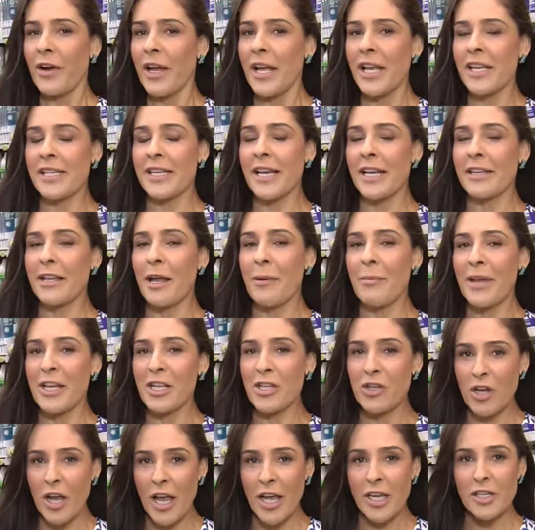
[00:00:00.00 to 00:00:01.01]
Foi
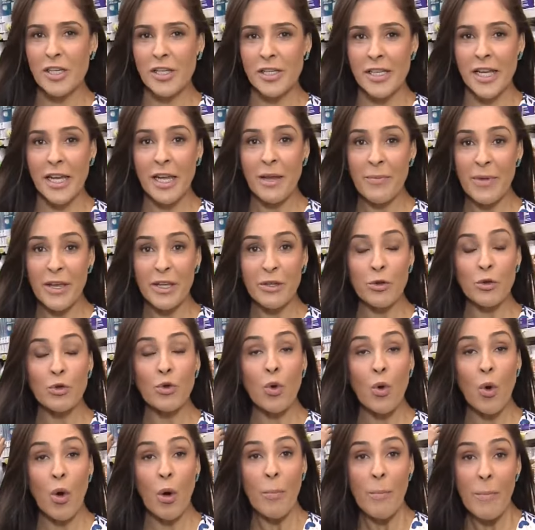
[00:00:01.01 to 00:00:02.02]
exatamente este segmento
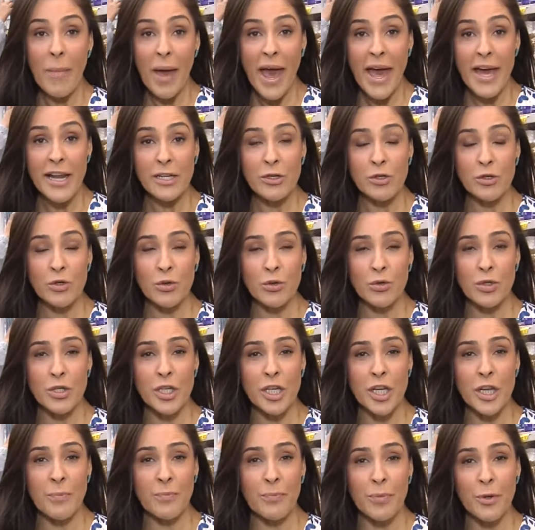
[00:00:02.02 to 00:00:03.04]
do comércio
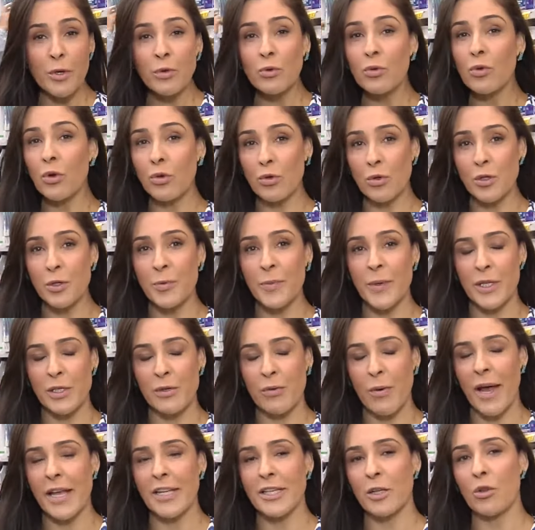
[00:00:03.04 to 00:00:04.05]
de produtos
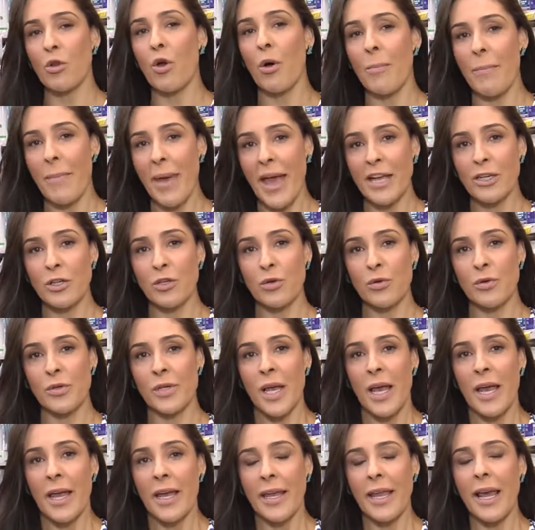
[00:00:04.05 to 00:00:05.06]
pessoais e domésticos
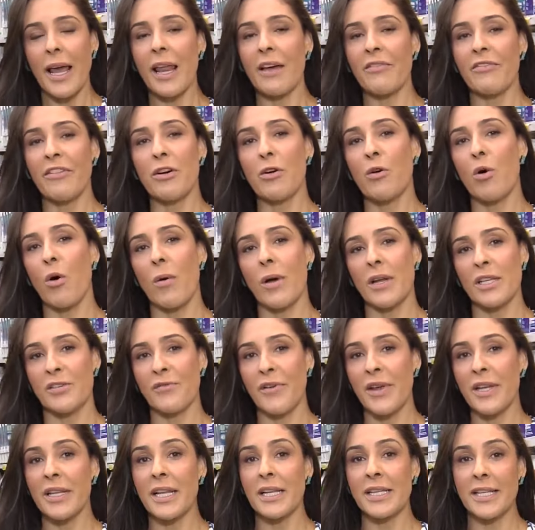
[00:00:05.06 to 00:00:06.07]
que alavancou as
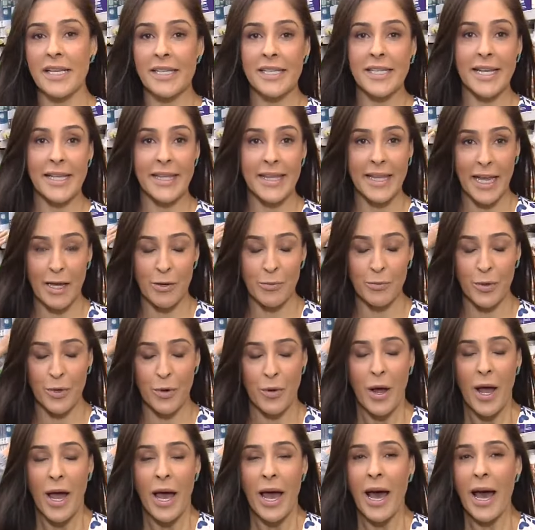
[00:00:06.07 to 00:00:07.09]
vendas em
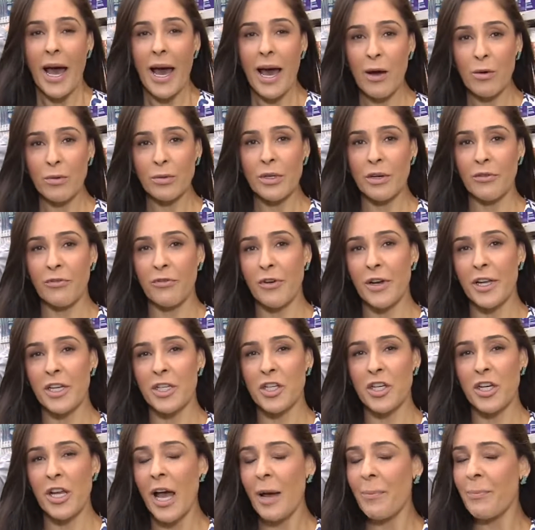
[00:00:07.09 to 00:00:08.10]
setembro. A alta foi
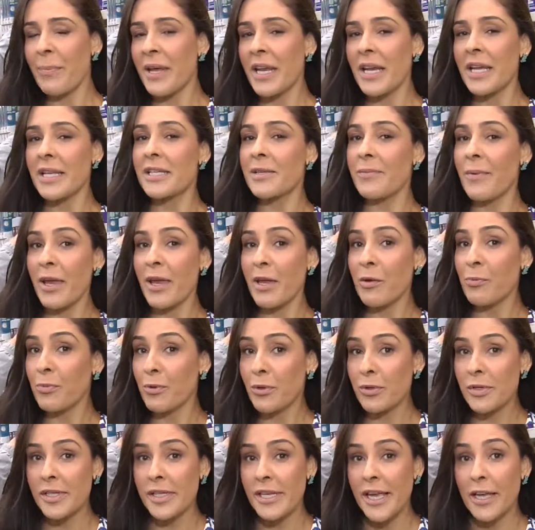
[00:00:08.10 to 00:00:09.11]
de apenas meio
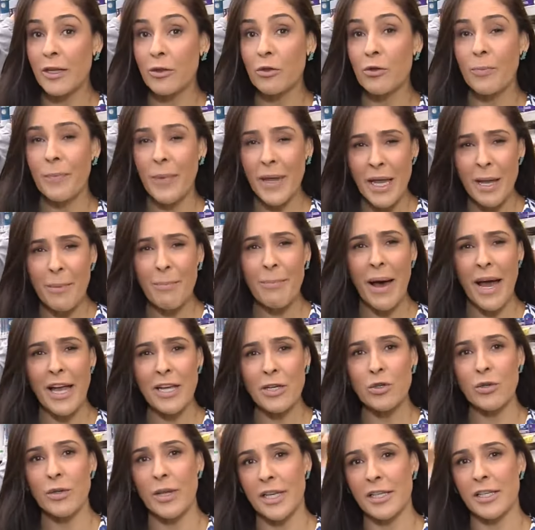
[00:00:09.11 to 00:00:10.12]
por cento, bem
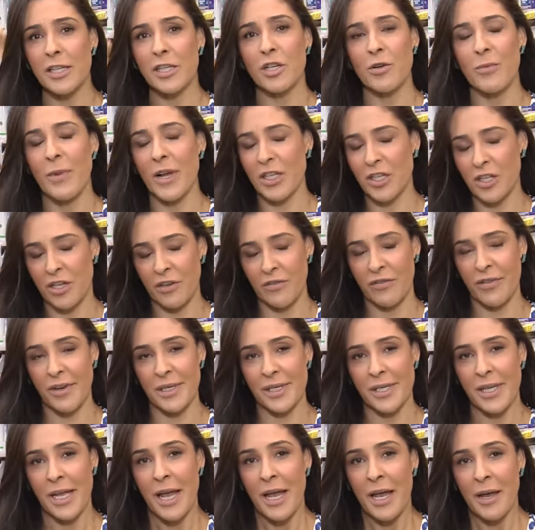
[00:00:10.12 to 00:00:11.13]
abaixo das
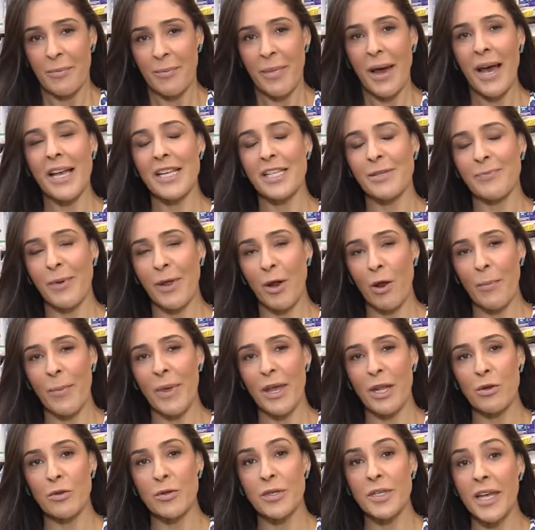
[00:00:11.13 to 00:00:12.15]
estimativas, mas pelo
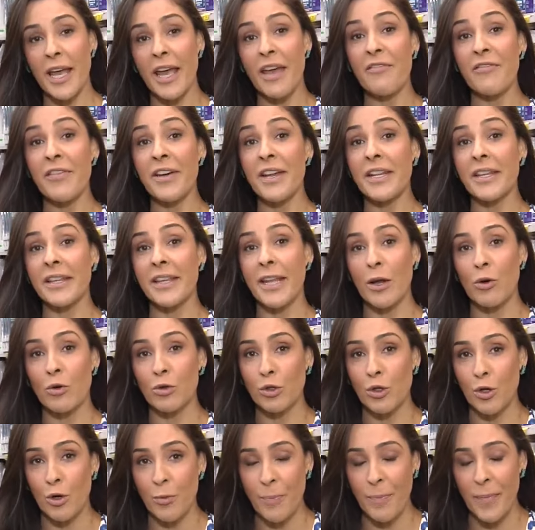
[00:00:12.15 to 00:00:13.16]
menos reverteu o
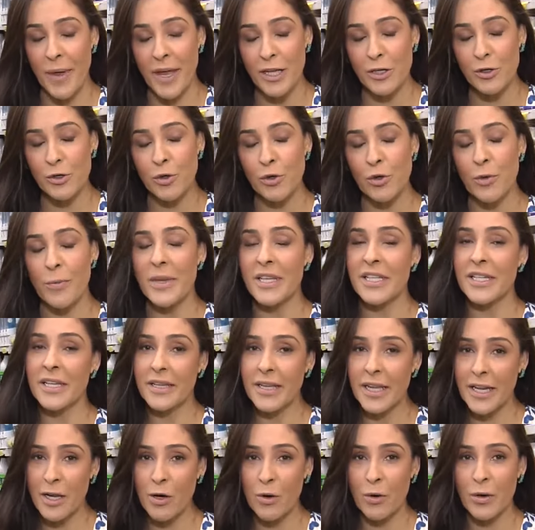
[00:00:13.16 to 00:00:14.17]
tropeço do mês
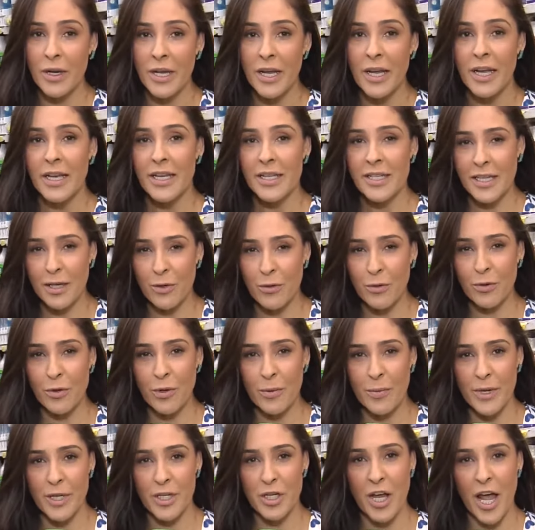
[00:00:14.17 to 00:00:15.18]
anterior, segundo o
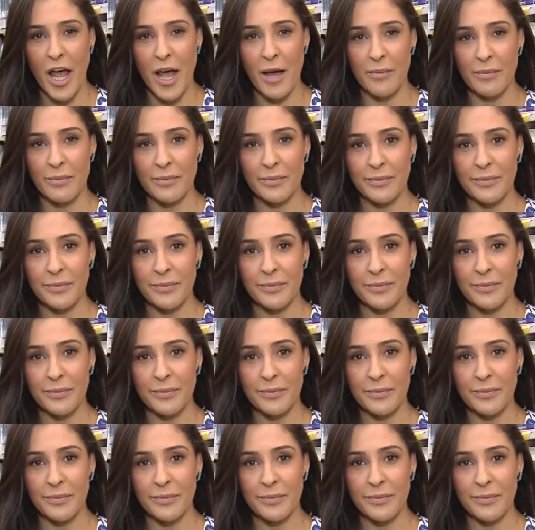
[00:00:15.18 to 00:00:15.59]
IBGE.